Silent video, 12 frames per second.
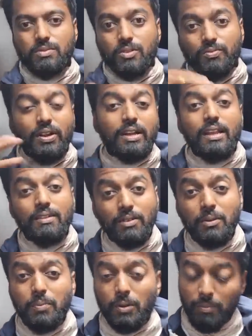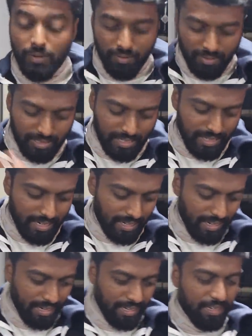ஸோ ஃபைனலாக விழுப்புரம்லயே வந்து டீ
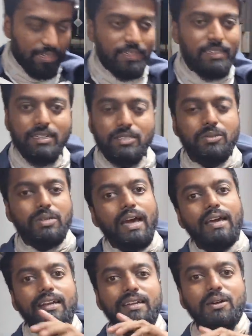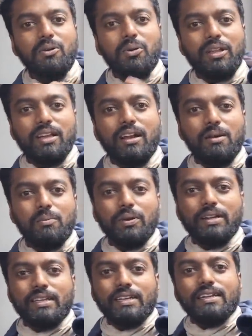கிடைக்கல ஸோ டைரக்டா கொடைக்கானல்
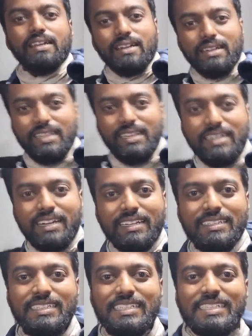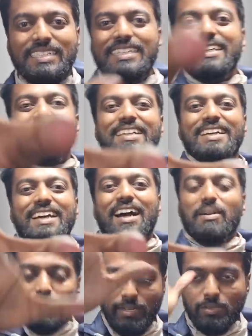போயிட்டு டீ கிடைச்சிருச்சு
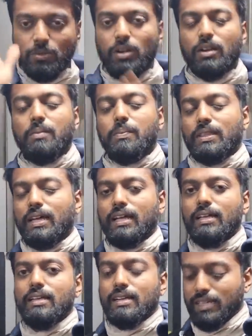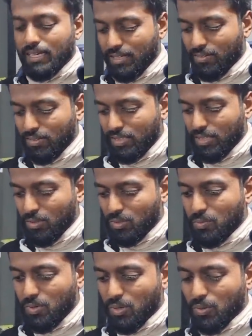அப்படின்னு சொல்கிறப்ப தான் எனக்கு வந்து
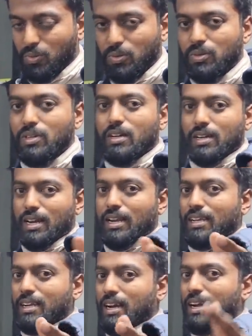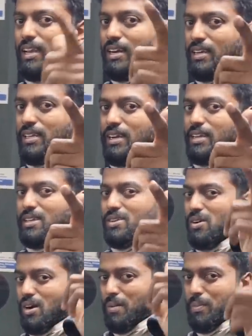சந்தோஷமாக இருக்கும் நாளைக்கு காலையில் டீ
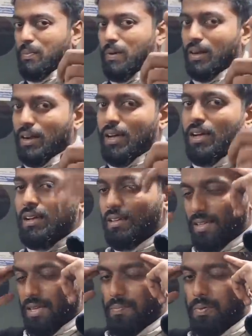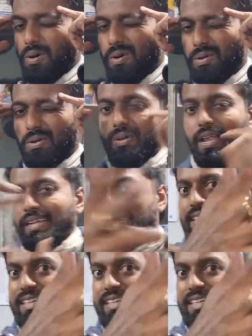அடிக்கிறோம் அப்போ பார்க்கலாம் இப்போ குட் நைட்